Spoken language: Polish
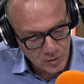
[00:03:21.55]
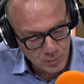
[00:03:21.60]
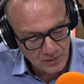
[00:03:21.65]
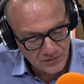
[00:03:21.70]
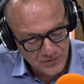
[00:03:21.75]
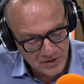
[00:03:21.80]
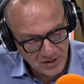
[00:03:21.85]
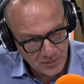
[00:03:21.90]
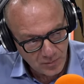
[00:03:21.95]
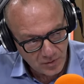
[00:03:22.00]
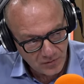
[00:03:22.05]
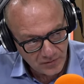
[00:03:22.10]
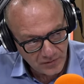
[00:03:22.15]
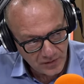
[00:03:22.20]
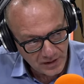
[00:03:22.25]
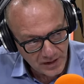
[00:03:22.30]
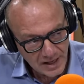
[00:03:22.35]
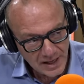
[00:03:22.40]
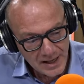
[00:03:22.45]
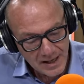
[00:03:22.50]
z ław
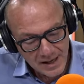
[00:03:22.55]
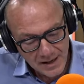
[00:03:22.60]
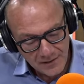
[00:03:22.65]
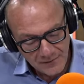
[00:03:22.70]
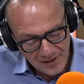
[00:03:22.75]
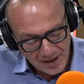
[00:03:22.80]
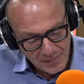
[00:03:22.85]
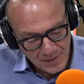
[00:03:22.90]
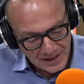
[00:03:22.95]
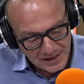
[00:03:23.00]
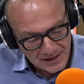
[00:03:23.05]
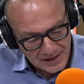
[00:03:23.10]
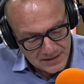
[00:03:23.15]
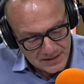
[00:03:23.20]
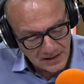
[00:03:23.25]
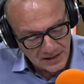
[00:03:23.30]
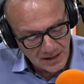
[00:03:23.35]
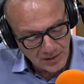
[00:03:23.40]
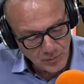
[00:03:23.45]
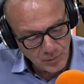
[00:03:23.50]
sejmowych w ramach
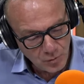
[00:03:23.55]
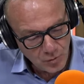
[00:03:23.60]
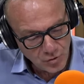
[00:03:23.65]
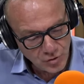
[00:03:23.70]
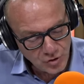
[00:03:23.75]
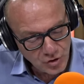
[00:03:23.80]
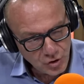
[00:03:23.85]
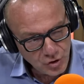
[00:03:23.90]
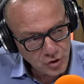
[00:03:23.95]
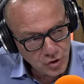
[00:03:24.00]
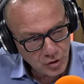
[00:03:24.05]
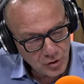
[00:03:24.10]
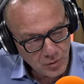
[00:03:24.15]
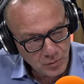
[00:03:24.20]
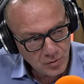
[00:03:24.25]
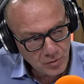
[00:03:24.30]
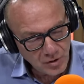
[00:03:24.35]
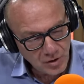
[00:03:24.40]
języka miłości krzyknął